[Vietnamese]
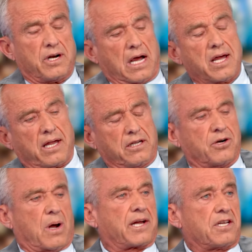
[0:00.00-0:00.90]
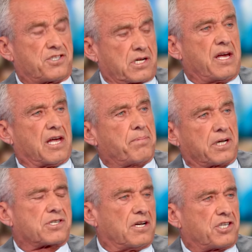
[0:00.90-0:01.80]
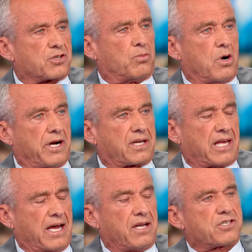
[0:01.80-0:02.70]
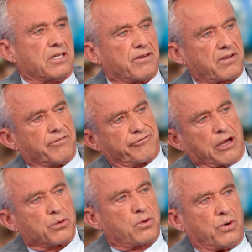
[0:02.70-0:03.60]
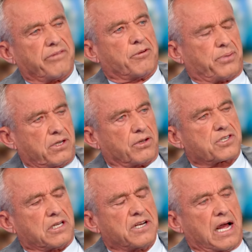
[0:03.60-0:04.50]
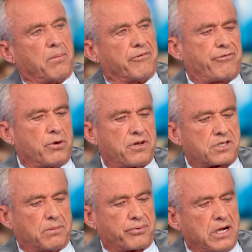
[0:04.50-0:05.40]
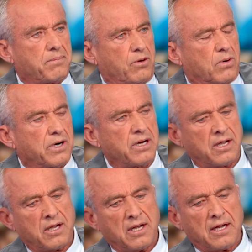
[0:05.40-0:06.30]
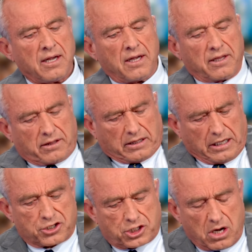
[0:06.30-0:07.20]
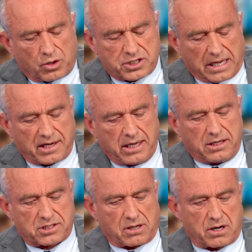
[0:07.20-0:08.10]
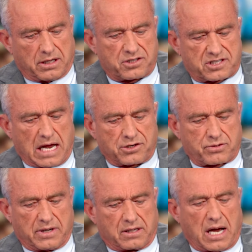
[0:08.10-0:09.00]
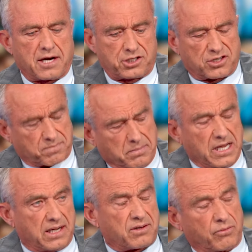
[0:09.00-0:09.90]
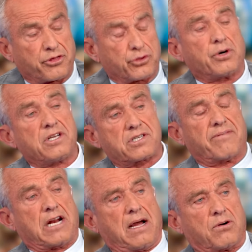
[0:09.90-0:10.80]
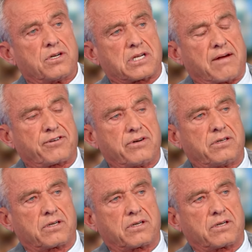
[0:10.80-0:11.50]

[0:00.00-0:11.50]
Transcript: à, một cái à, à, hậu duệ của đảng dân chủ của một đại gia đình à, một triều đại của đảng dân chủ thưa quý vị mà ông Kennedy mà ra